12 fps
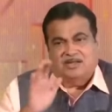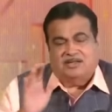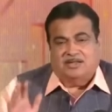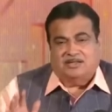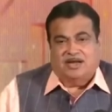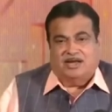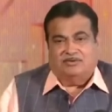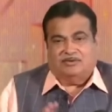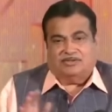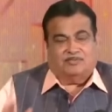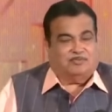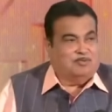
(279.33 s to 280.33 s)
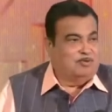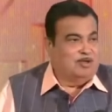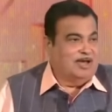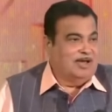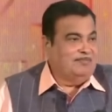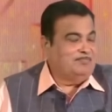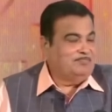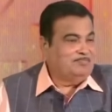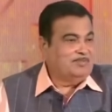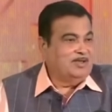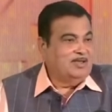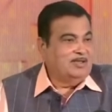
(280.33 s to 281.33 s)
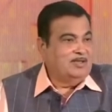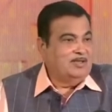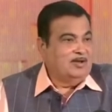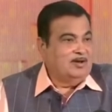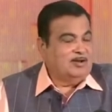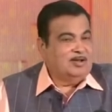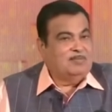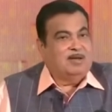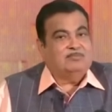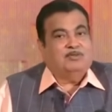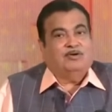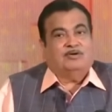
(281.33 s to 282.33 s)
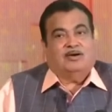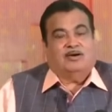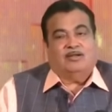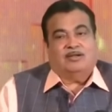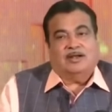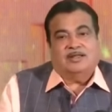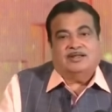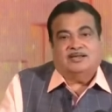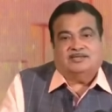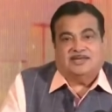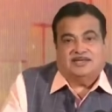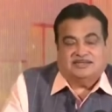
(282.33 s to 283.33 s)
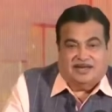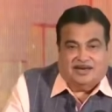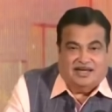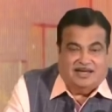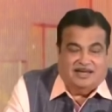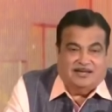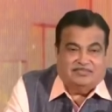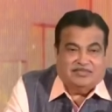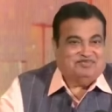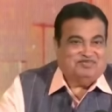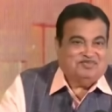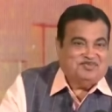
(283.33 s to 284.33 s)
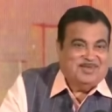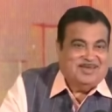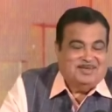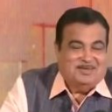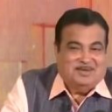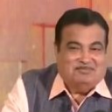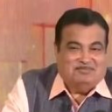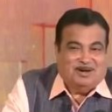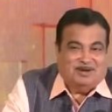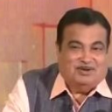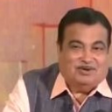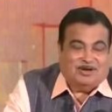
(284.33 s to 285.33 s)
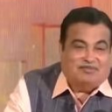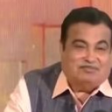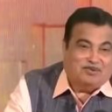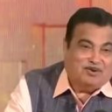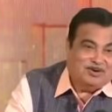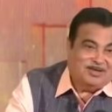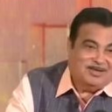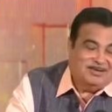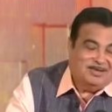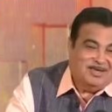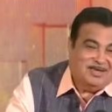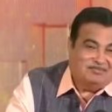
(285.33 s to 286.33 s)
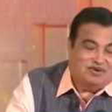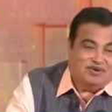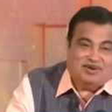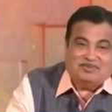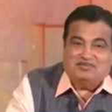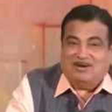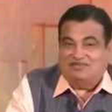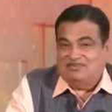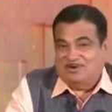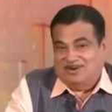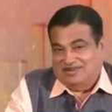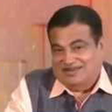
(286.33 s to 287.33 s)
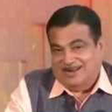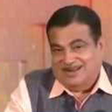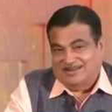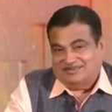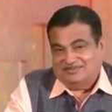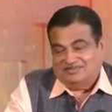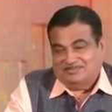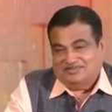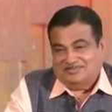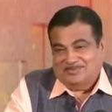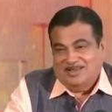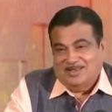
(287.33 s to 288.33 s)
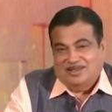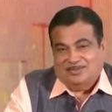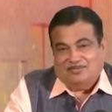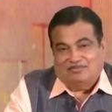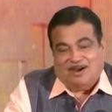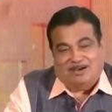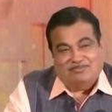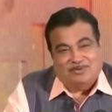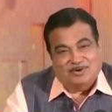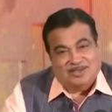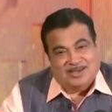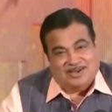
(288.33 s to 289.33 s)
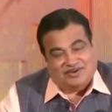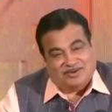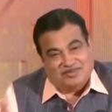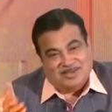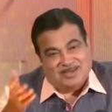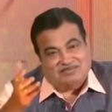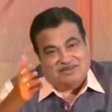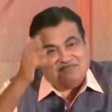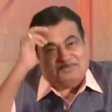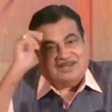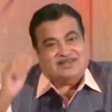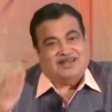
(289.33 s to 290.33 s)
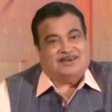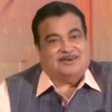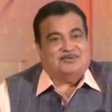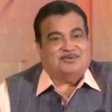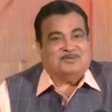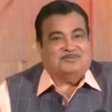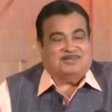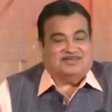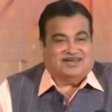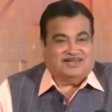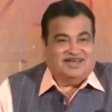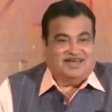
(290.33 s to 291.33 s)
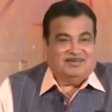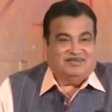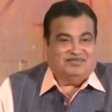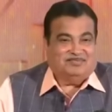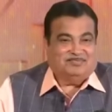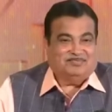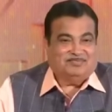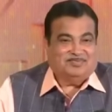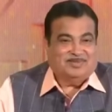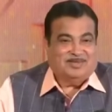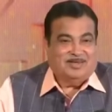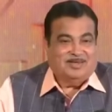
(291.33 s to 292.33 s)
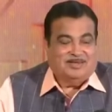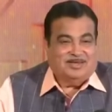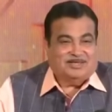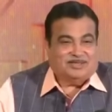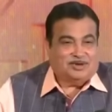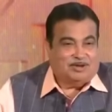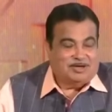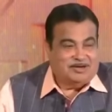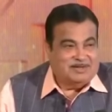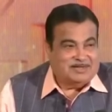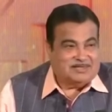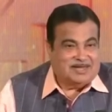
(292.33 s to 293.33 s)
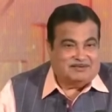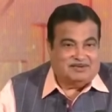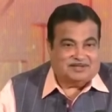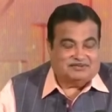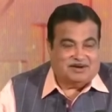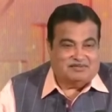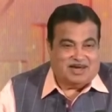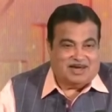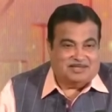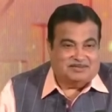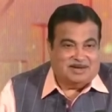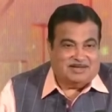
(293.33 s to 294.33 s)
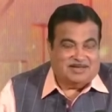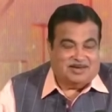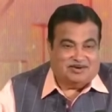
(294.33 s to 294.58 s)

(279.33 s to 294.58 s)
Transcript: मीटिंग नीति आयोग सबको बुलाया और अब हम लोग ऑलरेडी रिसर्च कर रहे हैं बंगलोर का पोर्ट एयरपोर्ट अभी बॉम्बो का बन रहा है तो बांबू की इकोनॉमी अपनी पांच लाख करोड़ की बन सकती है ये सॉलिड वेस्ट लिक्विड वेस्ट मैनेजमेंट की